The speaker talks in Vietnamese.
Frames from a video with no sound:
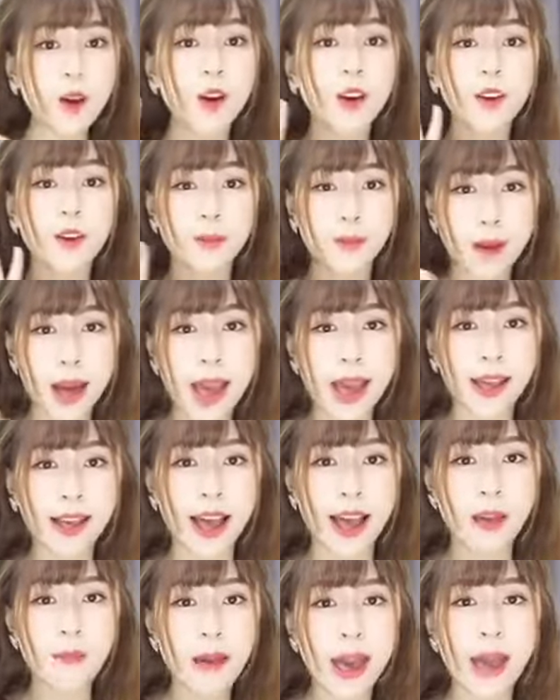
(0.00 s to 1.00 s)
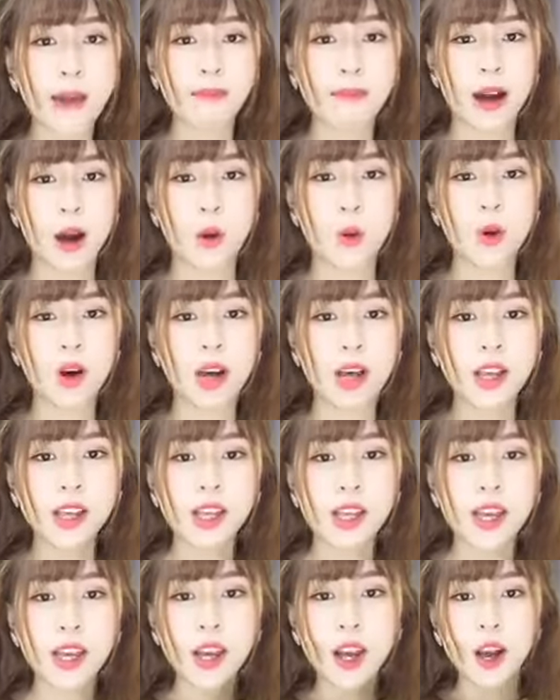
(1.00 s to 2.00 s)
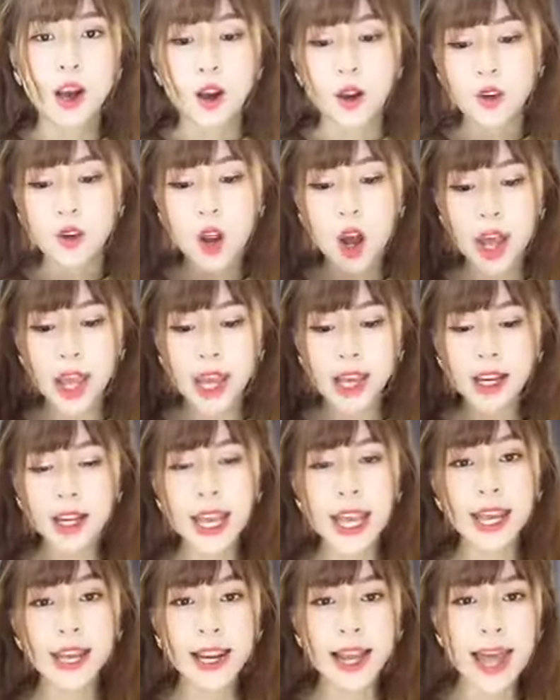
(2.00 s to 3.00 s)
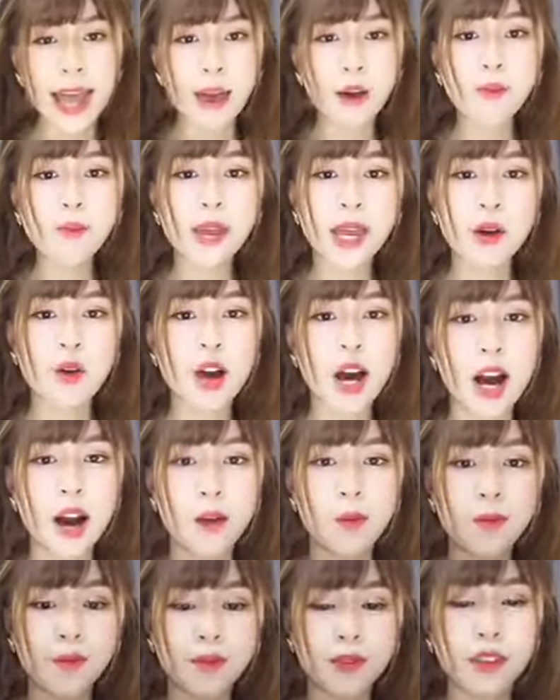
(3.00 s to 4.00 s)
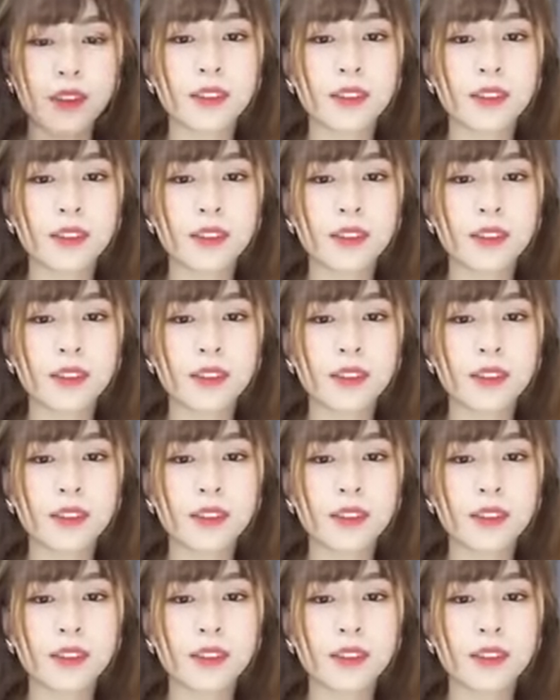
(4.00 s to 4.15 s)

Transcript: còn được ba cái ba màu thôi Rồi Hiền Huyền lấy áo mèo hồng